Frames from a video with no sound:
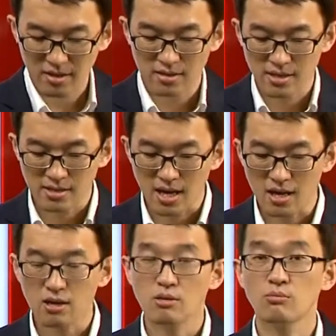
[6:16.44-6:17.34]
이
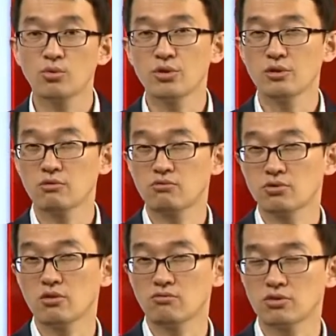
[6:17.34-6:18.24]
세상 모든
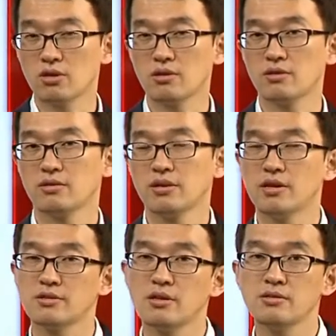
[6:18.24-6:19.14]
구석구석,
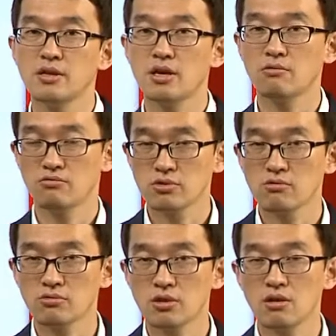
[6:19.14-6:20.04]
그러니까 전 세계
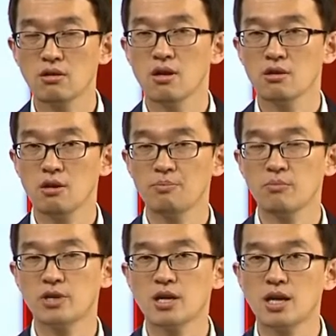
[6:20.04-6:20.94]
구석구석
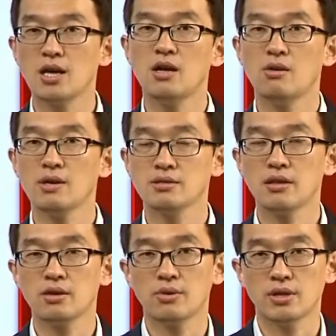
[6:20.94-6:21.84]
커피 문화가
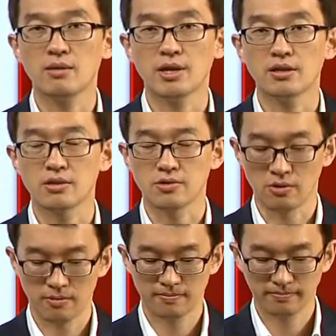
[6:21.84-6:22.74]
확산되고 있다는 말이 되겠죠.
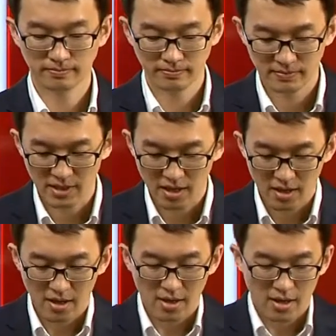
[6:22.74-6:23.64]

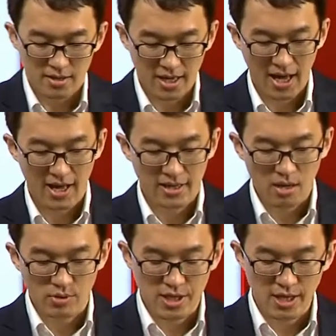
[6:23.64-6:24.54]
자,
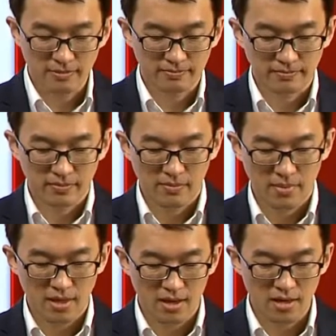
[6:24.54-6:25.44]
다음 문장.
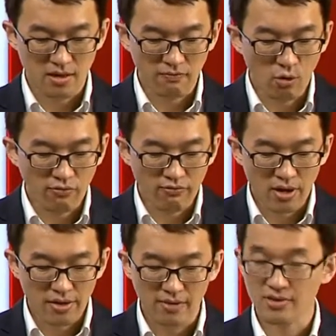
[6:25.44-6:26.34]
At the
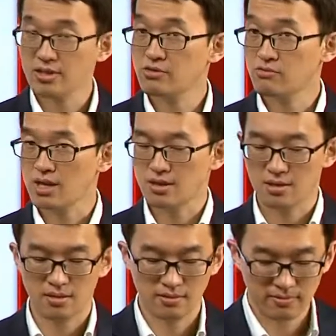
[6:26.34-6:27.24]
forefront of this
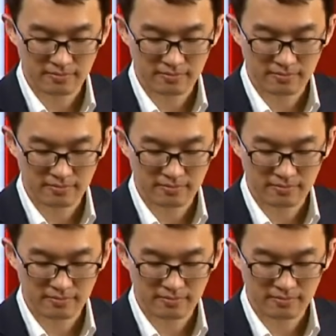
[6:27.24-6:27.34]
trend.